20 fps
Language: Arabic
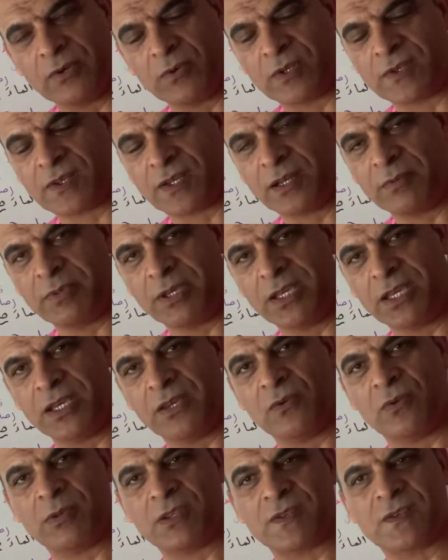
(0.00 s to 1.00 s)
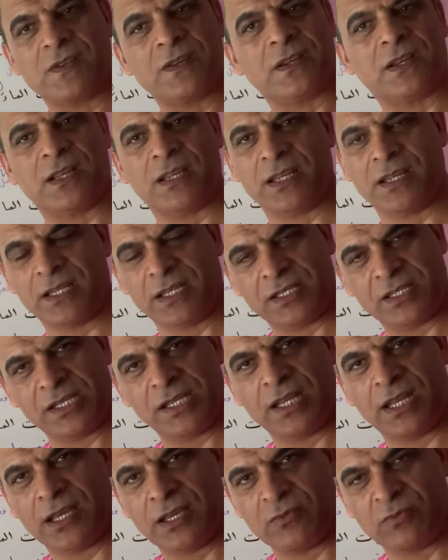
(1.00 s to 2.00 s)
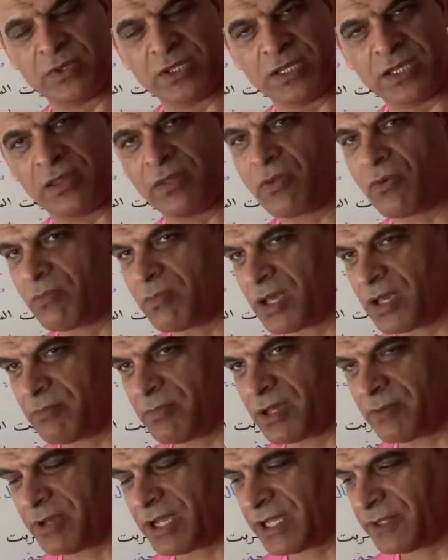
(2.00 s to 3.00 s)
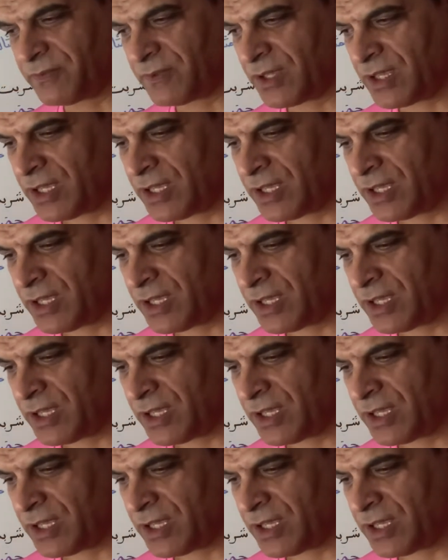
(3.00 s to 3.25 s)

وصحبه ومن صار على نهجه إلى يوم الدين ثم أما بعد